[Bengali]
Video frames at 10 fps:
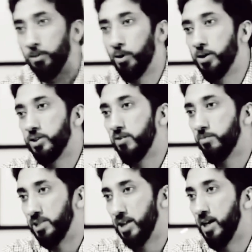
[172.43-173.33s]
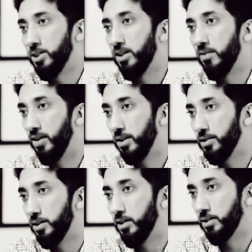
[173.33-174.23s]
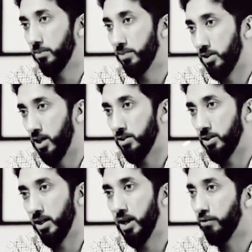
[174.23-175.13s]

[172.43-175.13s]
মসজিদের বোর্ড মেম্বার হন ভলান্টিয়ার হন